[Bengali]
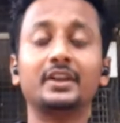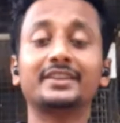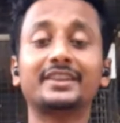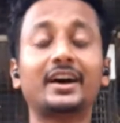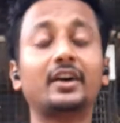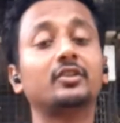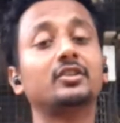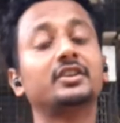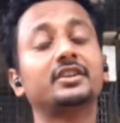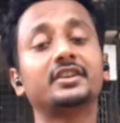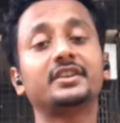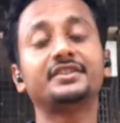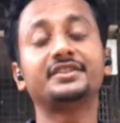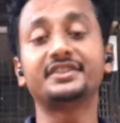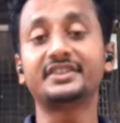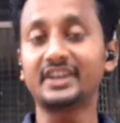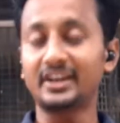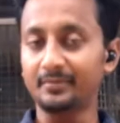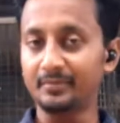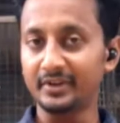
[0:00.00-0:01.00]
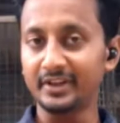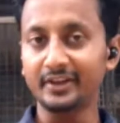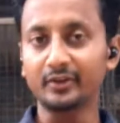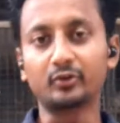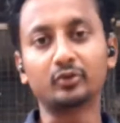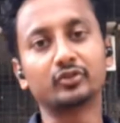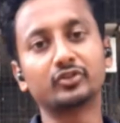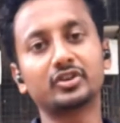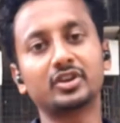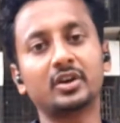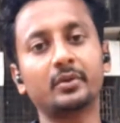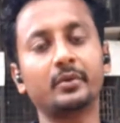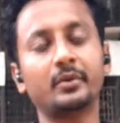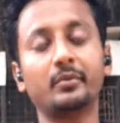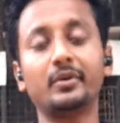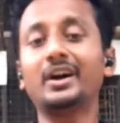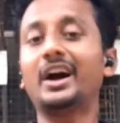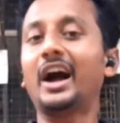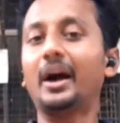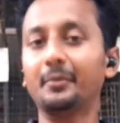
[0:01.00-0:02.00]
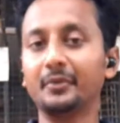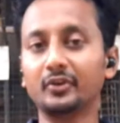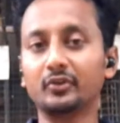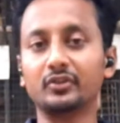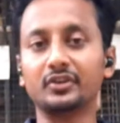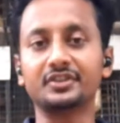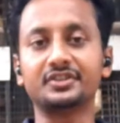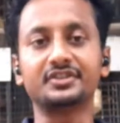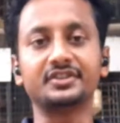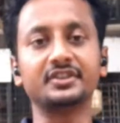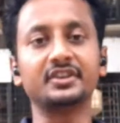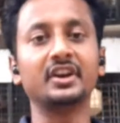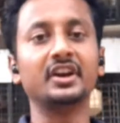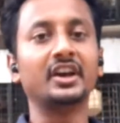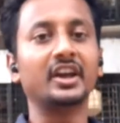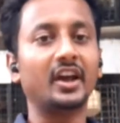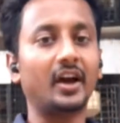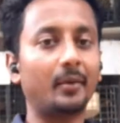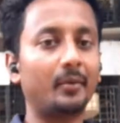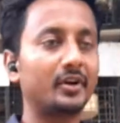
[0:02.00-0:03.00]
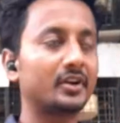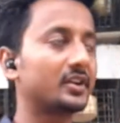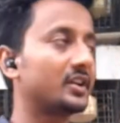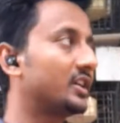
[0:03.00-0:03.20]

তাহলে যেটা আপনাকে করতে হবে এবং আমি করেছি আমার